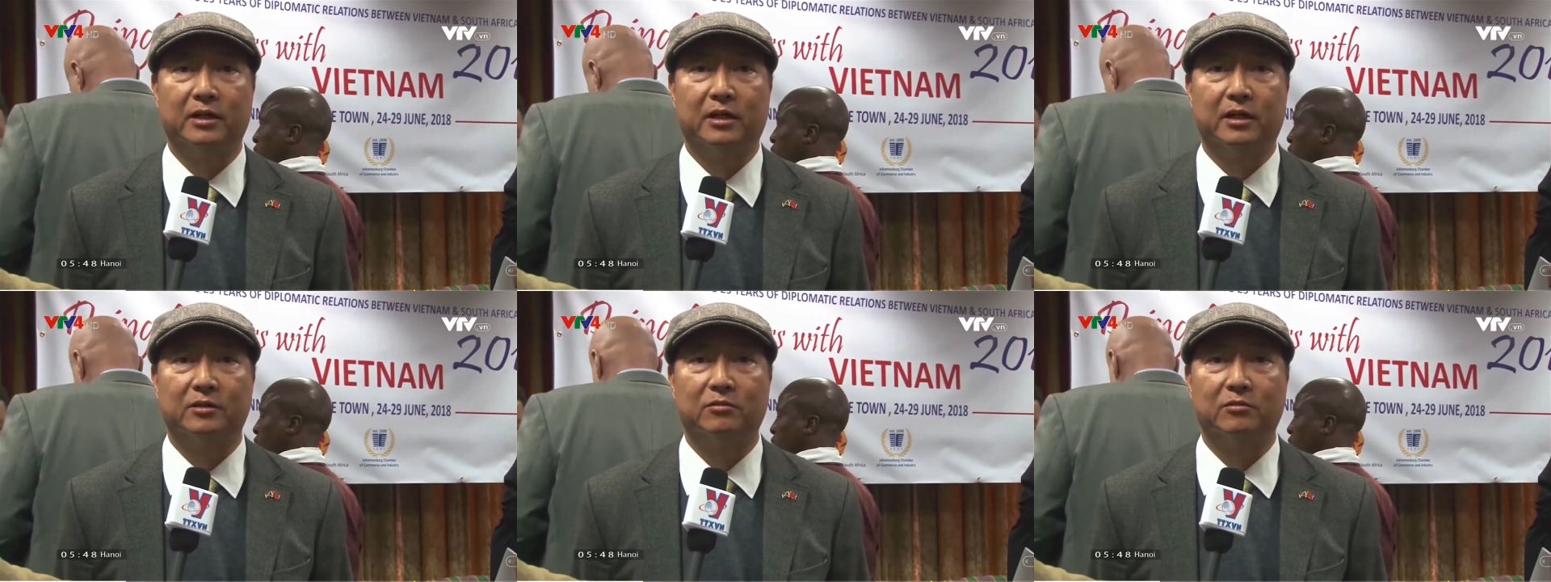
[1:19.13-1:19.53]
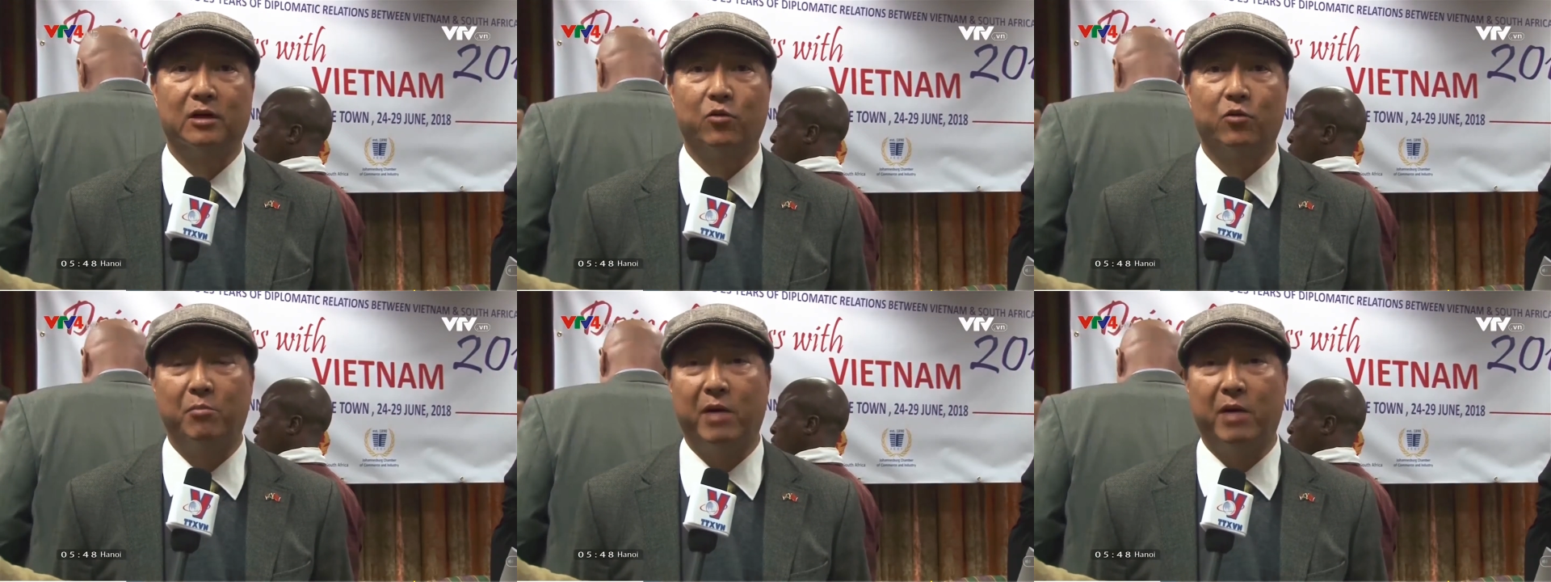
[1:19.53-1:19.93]
thì là
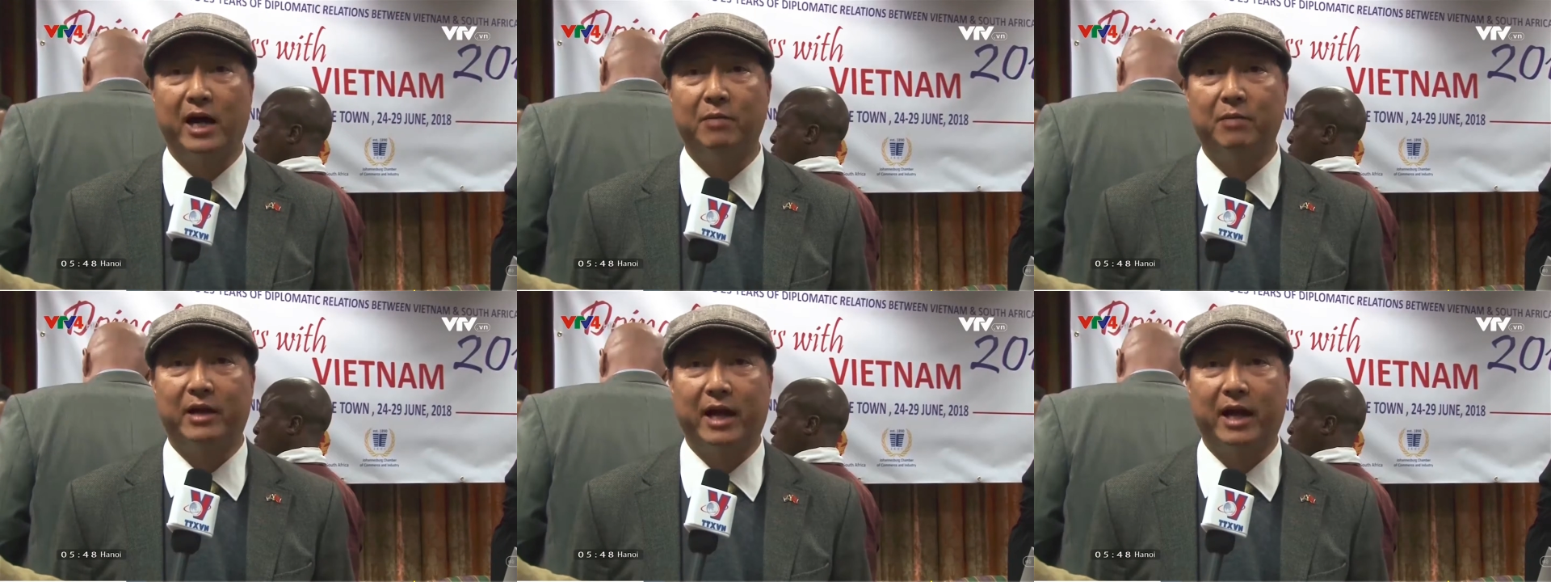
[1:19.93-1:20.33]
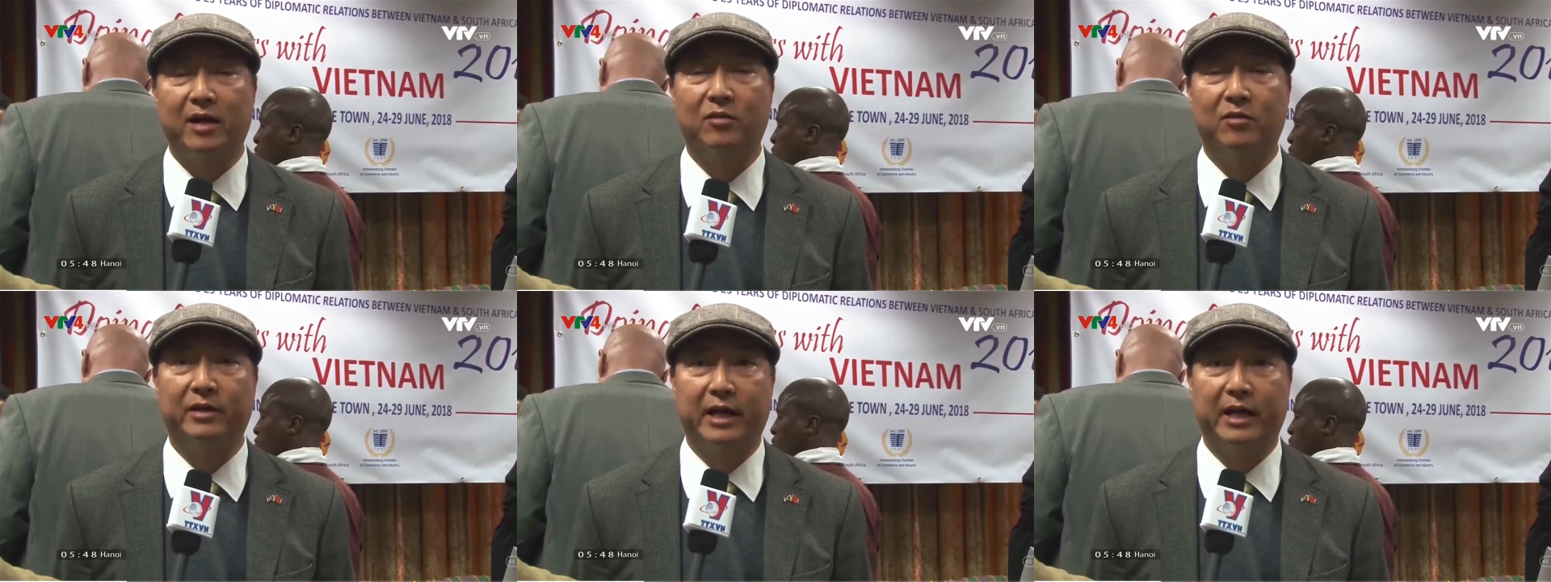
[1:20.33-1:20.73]
chúng ta quảng bá cái mặt
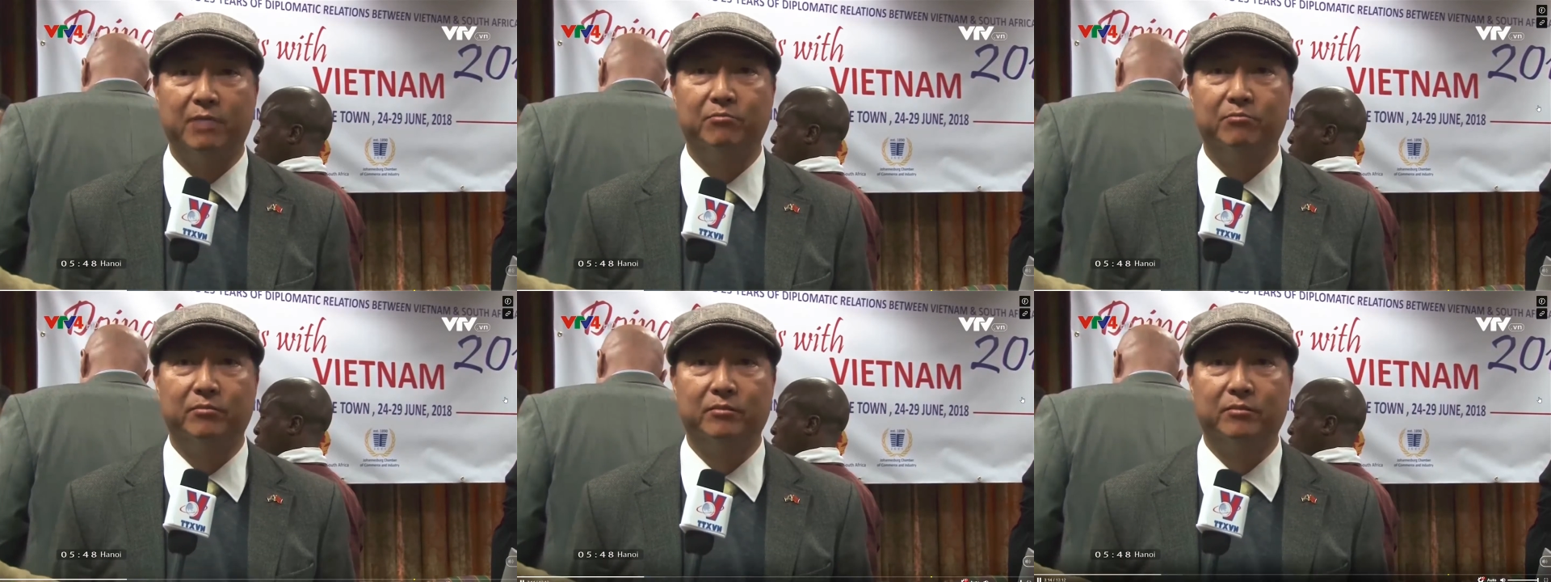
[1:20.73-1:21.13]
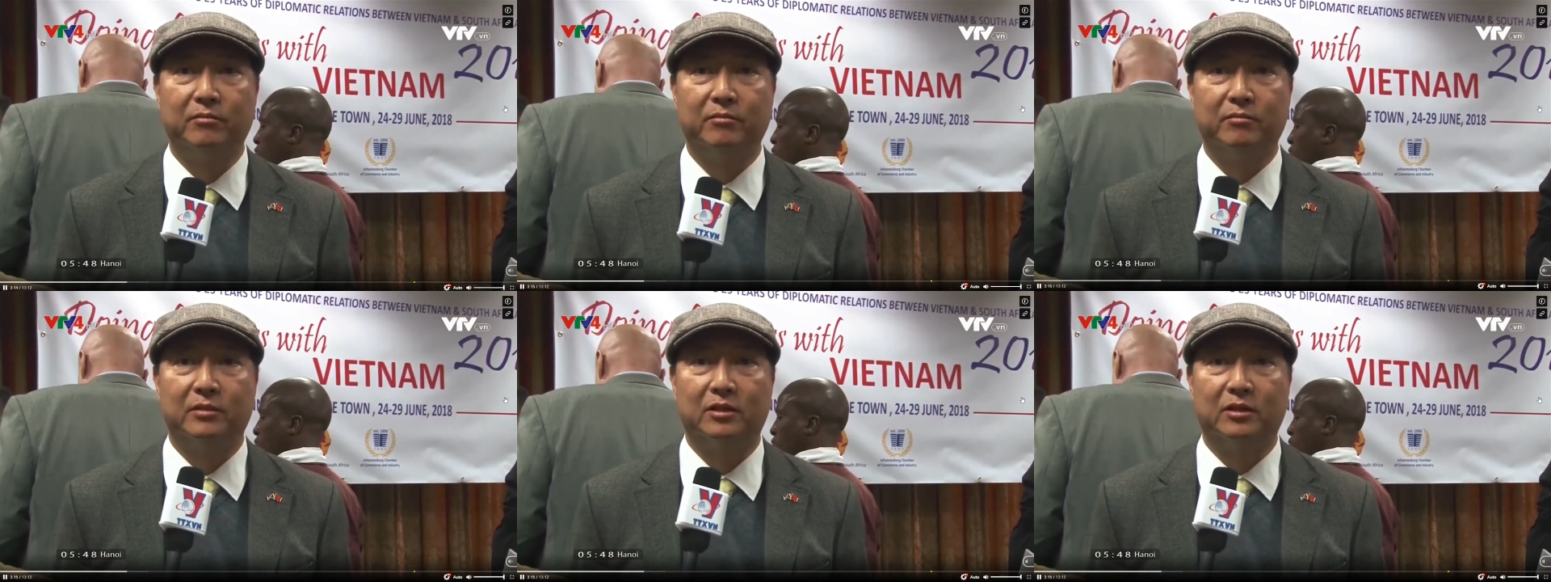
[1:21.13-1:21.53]
hàng của Việt Nam
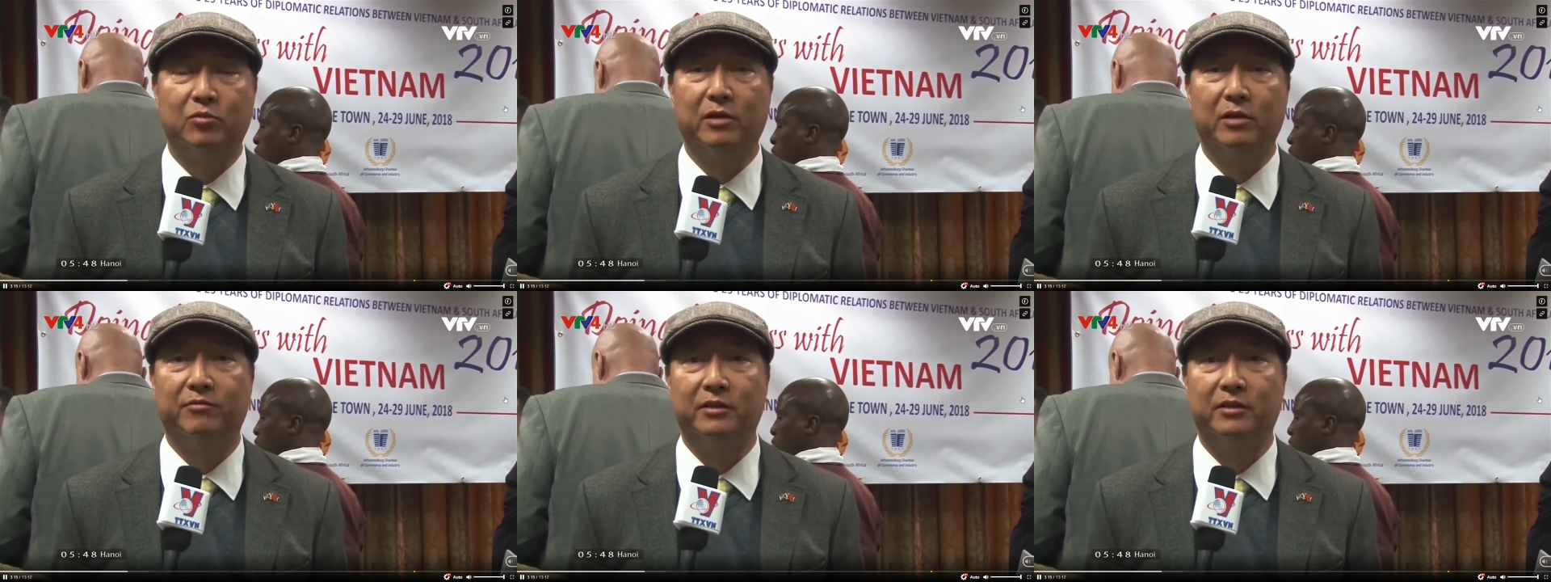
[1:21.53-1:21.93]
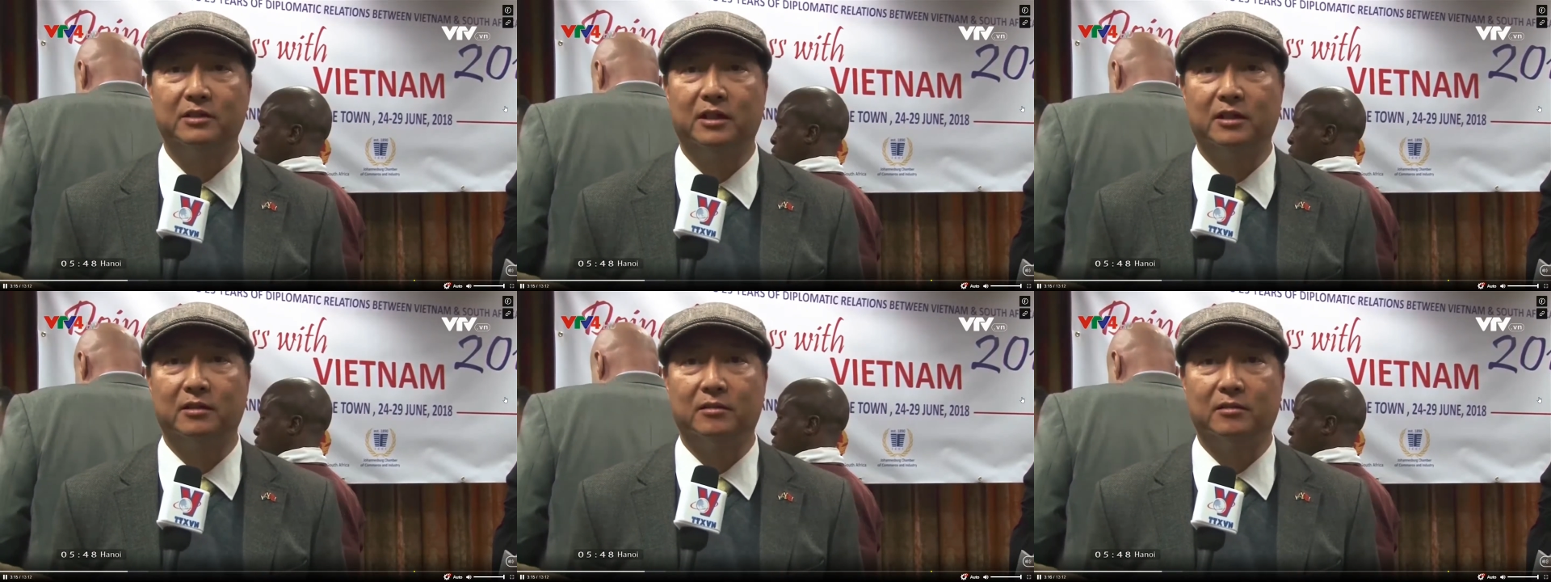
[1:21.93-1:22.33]
để thúc đẩy
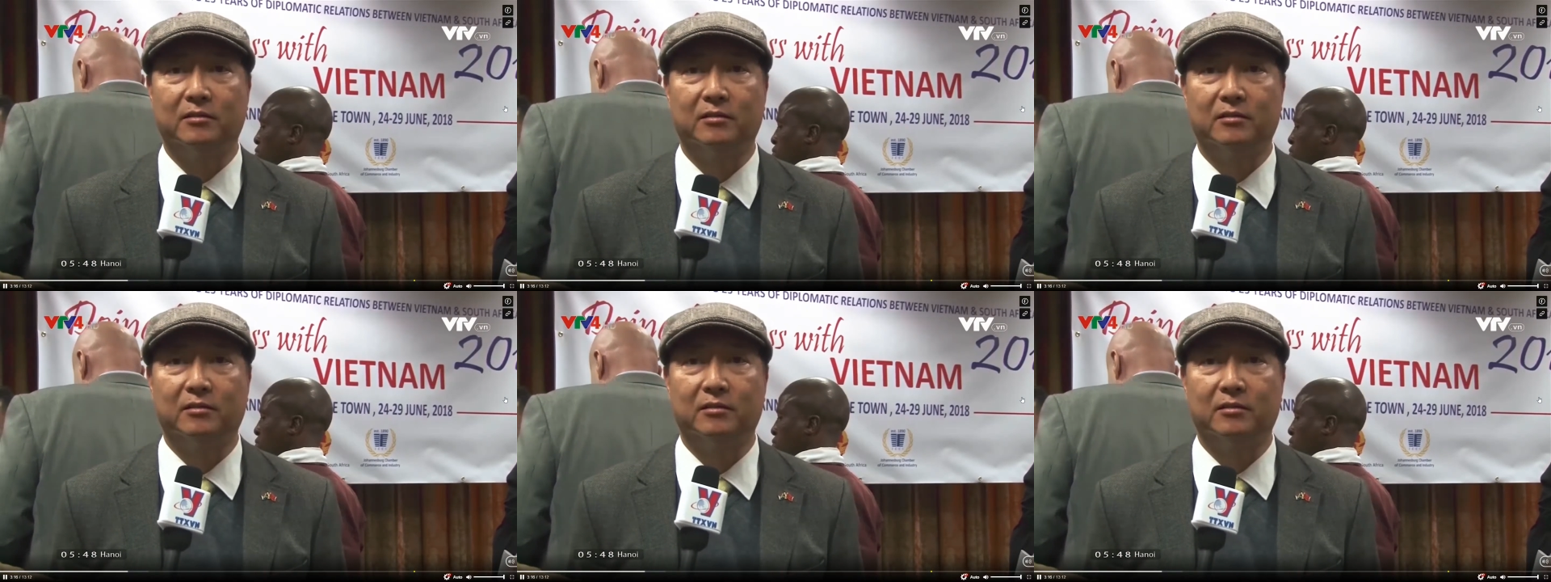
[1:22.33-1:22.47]
phát triển